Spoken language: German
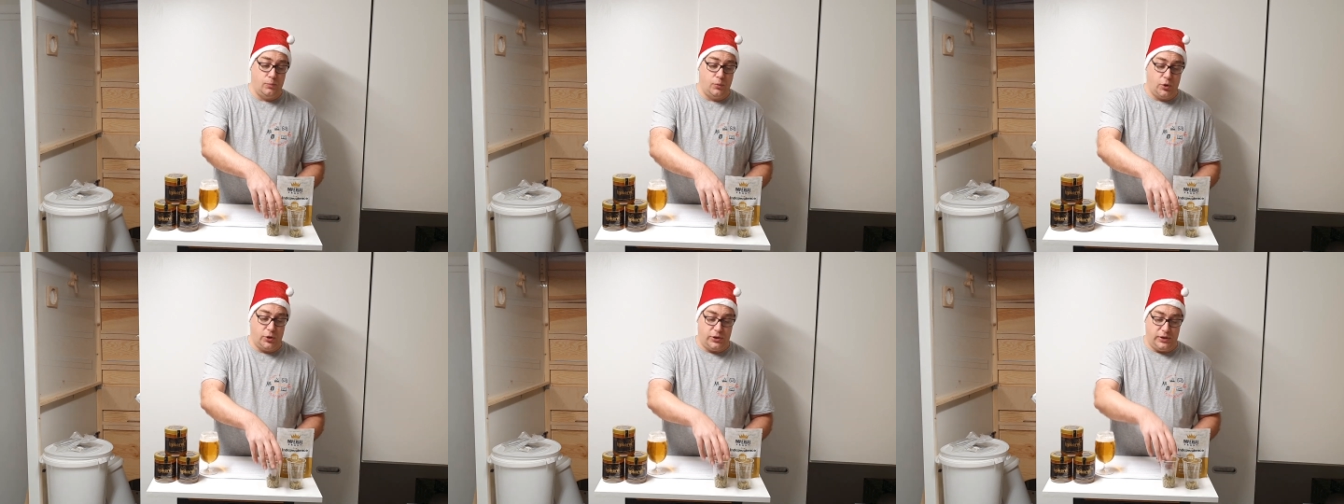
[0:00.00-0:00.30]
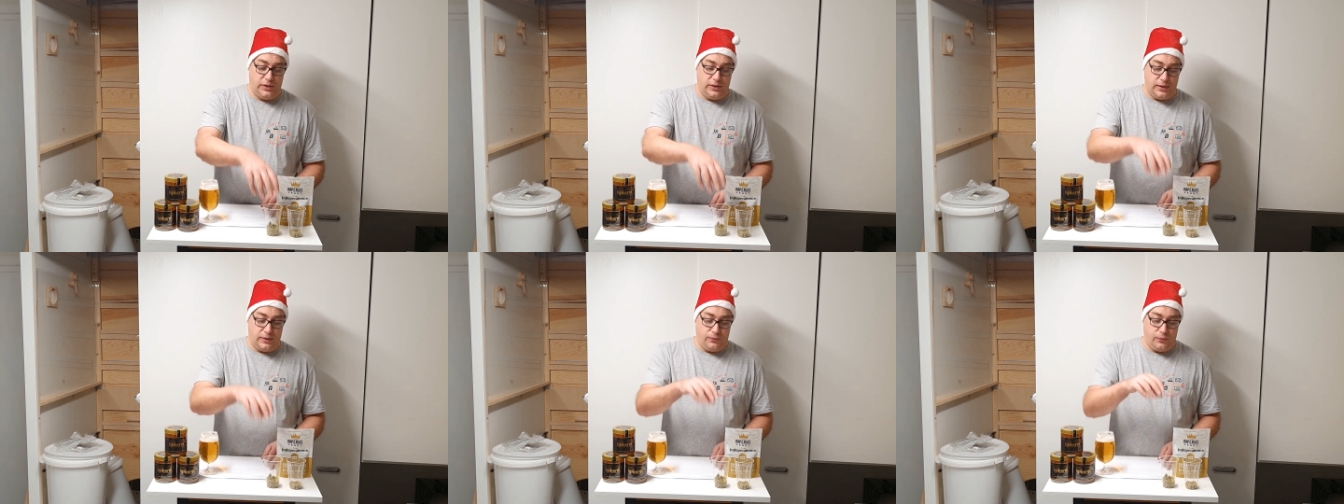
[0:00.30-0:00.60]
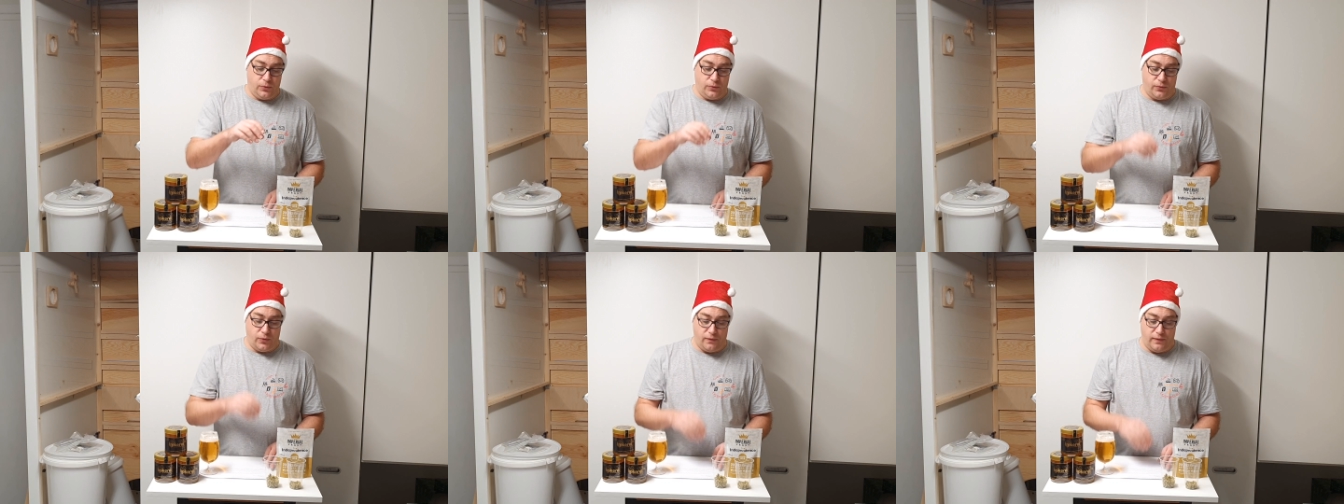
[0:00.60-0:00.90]
möchte ich
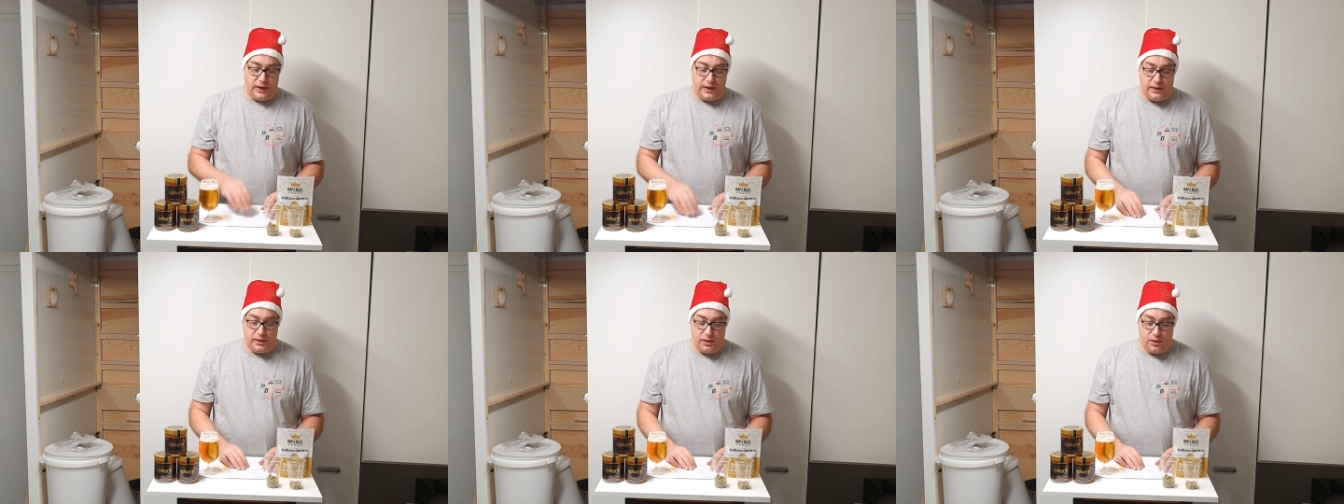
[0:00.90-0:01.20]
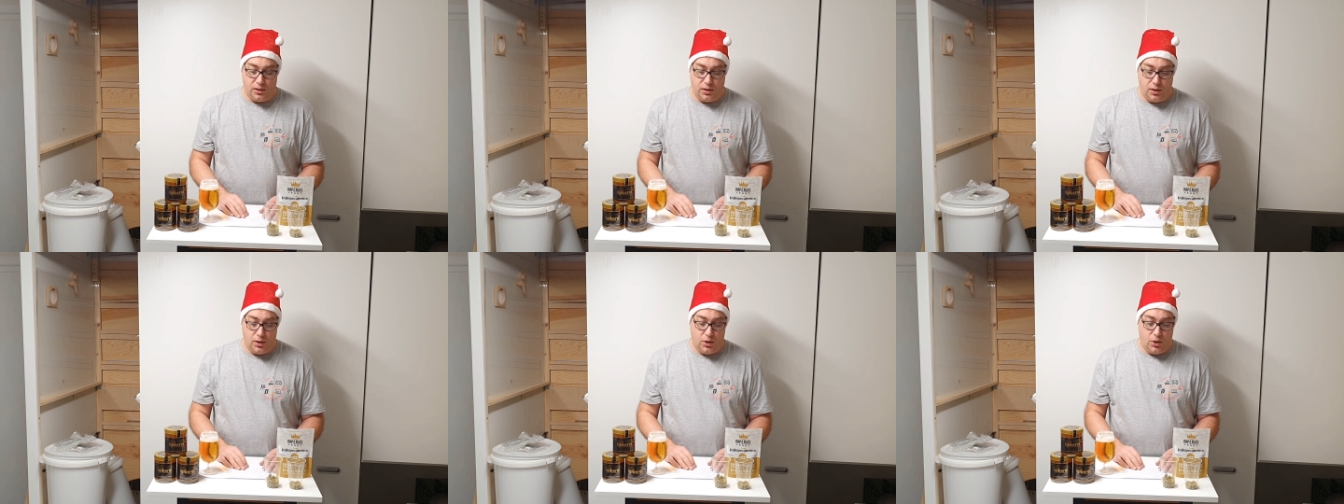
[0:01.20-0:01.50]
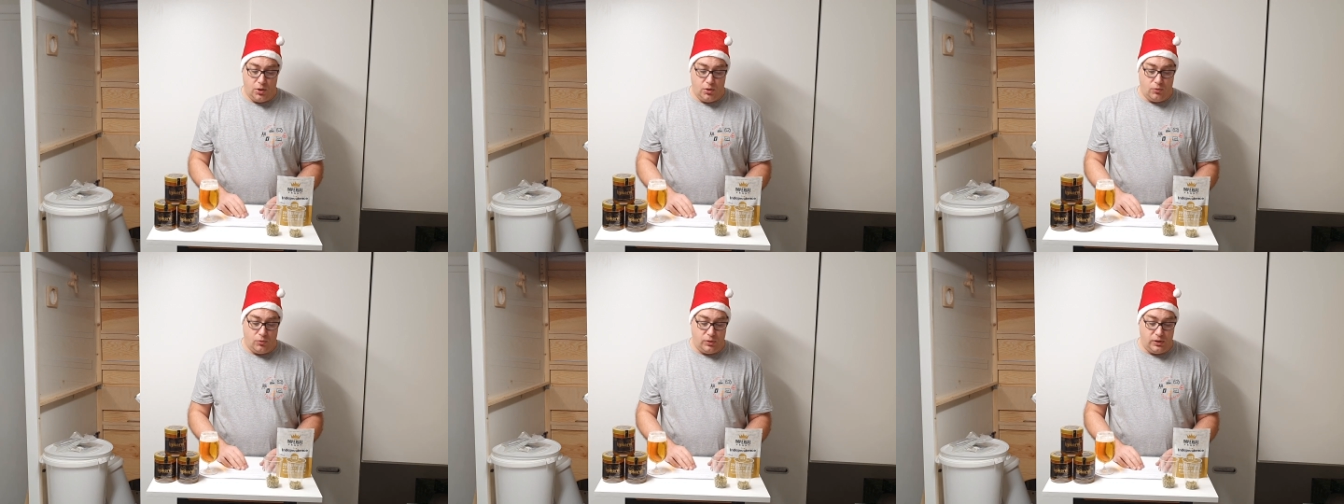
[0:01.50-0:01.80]
dafür verwenden
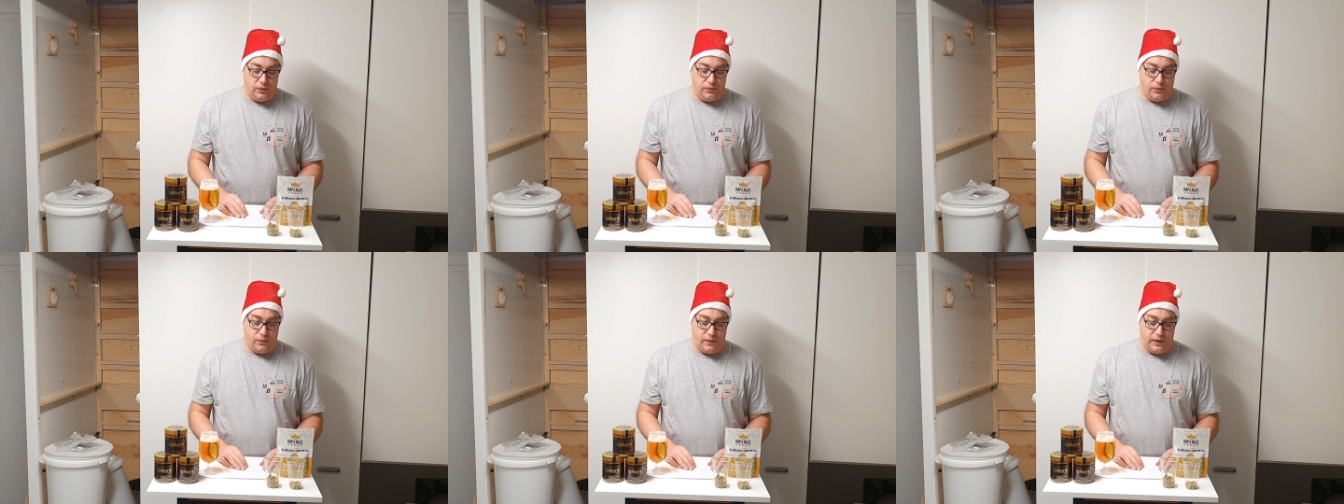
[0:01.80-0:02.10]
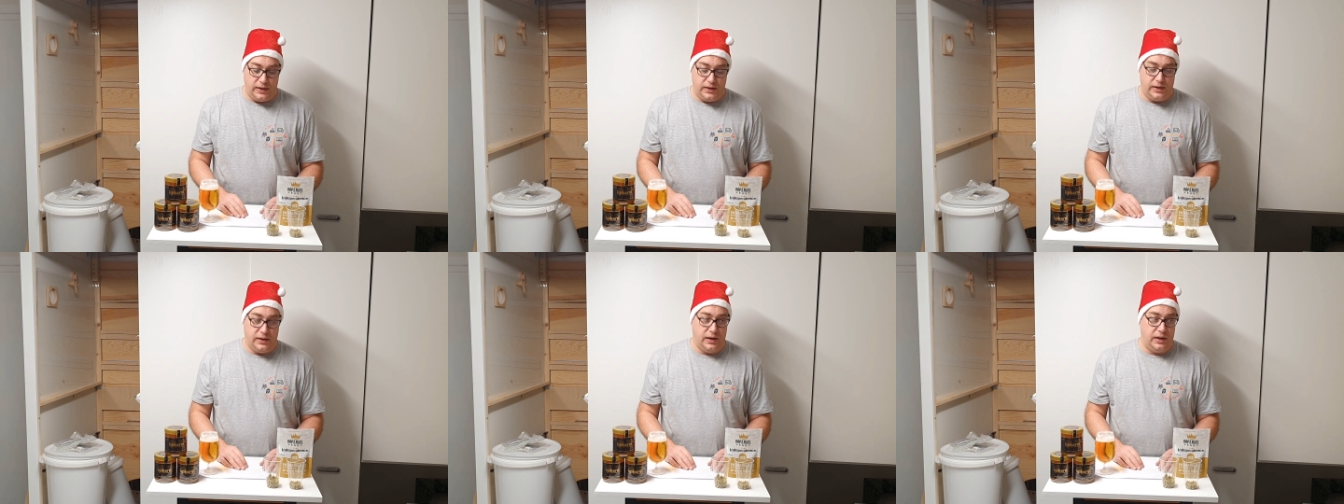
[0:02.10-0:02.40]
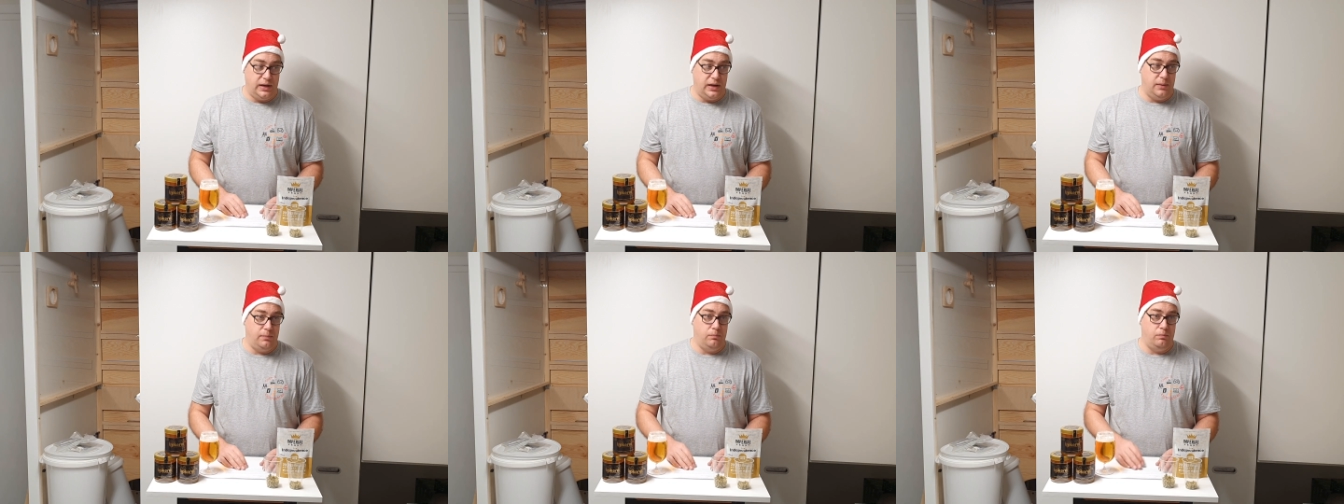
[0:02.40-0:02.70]
und ich verwende
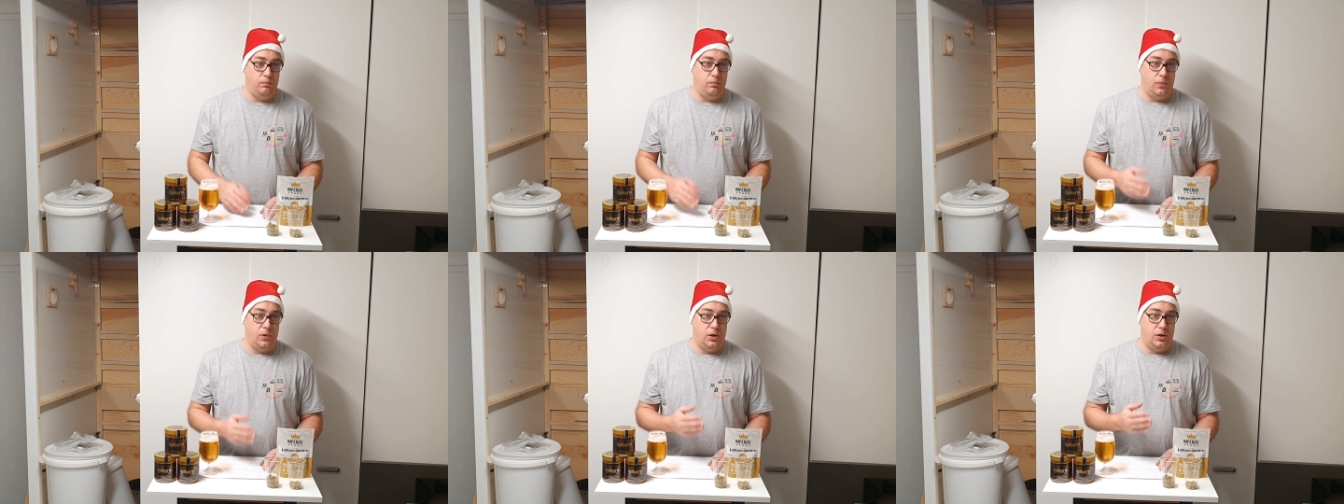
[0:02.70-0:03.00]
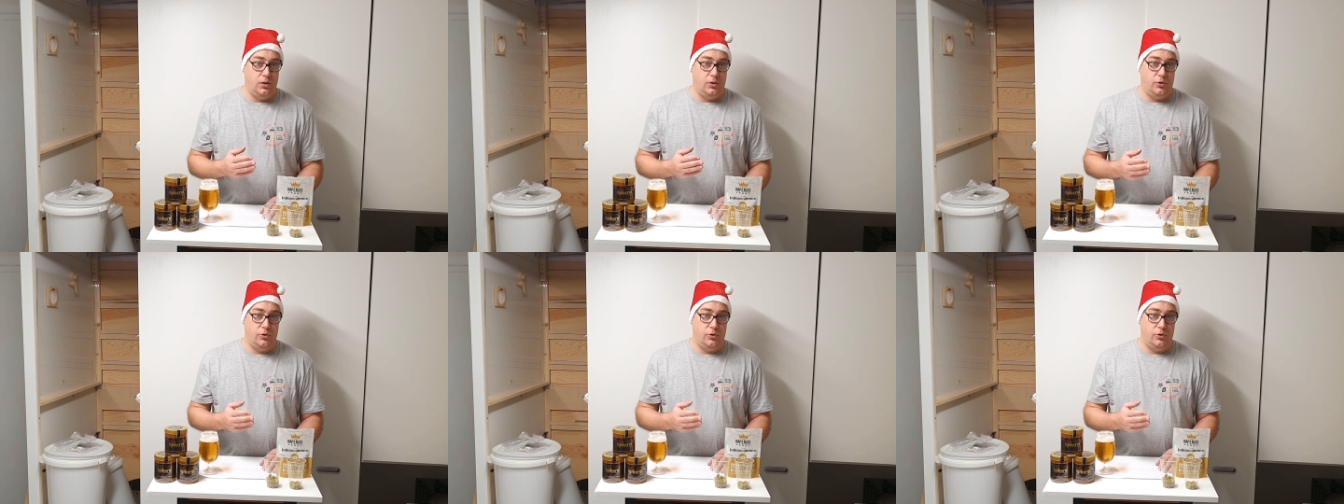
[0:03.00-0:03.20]
dann eben